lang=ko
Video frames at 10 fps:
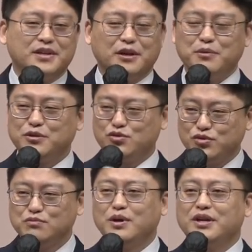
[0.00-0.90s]
예배를
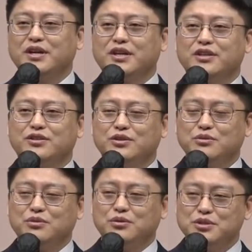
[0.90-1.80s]
충만하게
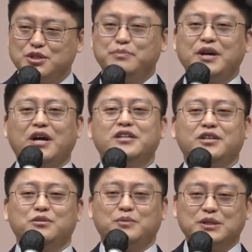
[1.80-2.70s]
드리고 집에 갈
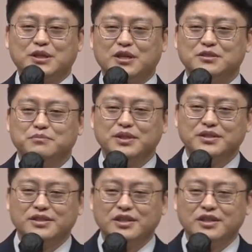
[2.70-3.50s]
때도 마찬가지입니다.